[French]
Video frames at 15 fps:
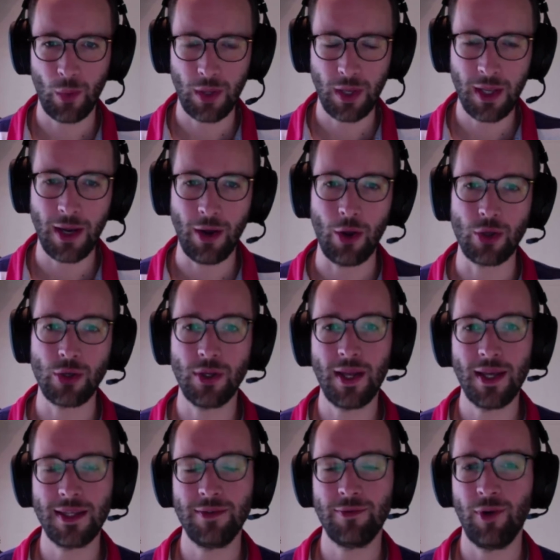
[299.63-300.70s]
Alors, il y en
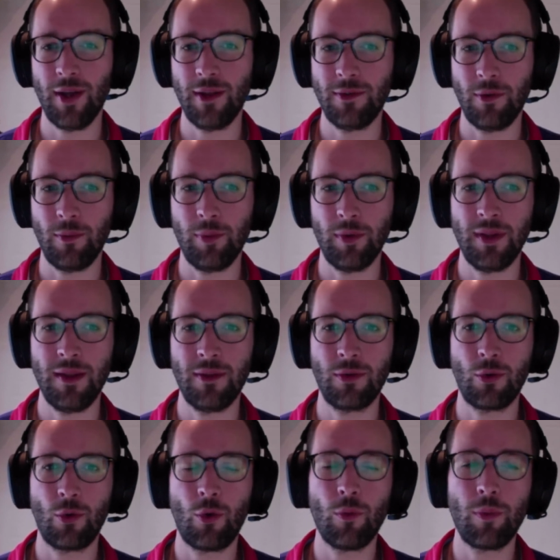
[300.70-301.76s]
a qui vont être euh,
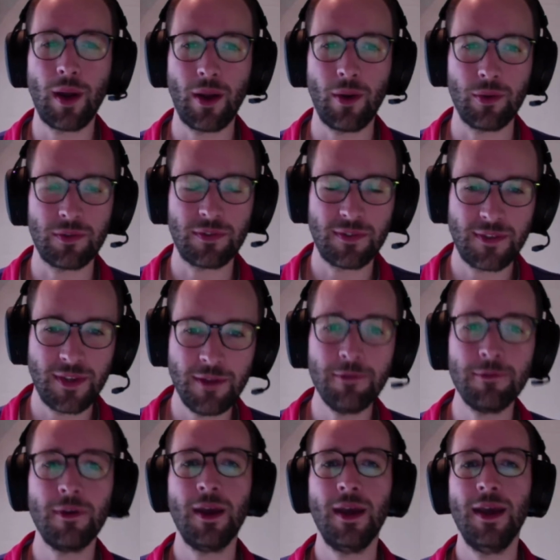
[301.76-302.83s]
peut-être
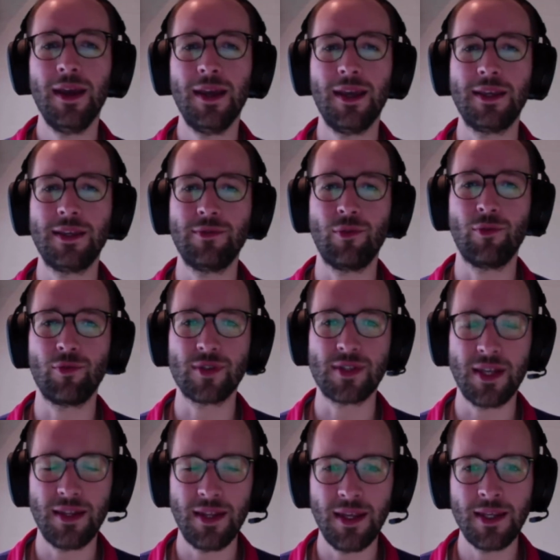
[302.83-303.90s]
compréhensifs et qui vont vous aider,